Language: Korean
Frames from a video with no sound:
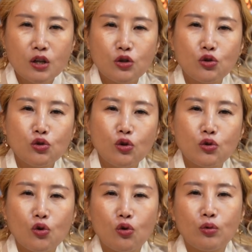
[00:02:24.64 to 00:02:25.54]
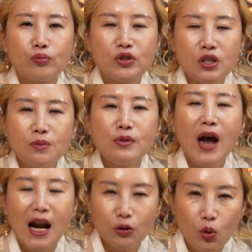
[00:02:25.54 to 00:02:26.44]
스스로 조금 취미
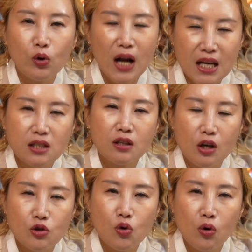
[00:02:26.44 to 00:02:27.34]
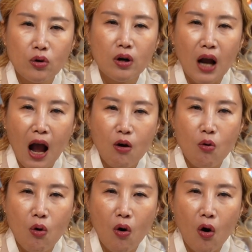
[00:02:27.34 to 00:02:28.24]
활동을 하시는 게 좋을 것
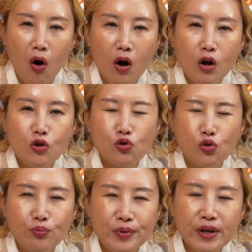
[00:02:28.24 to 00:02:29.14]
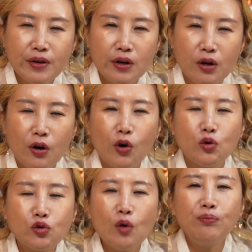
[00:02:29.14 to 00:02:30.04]
같고 준비를
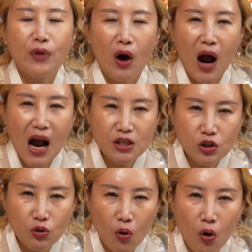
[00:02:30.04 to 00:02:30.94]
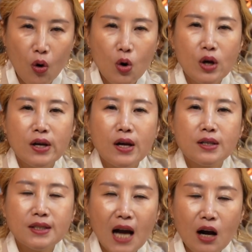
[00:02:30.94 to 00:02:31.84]
좀 더 하시고
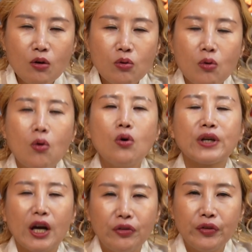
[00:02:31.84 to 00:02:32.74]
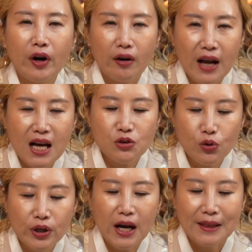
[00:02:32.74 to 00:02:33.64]
참고 견뎌라
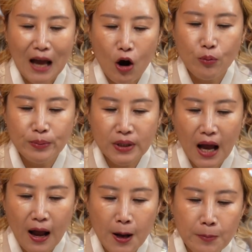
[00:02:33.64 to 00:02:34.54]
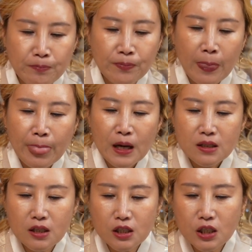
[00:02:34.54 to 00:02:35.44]
소리가 나옵니다.
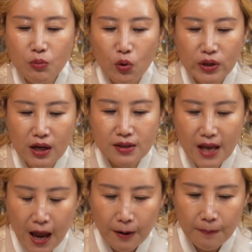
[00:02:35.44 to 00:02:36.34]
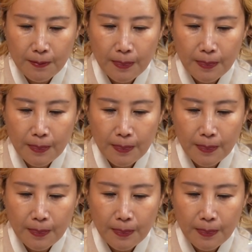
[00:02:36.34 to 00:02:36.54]
75년생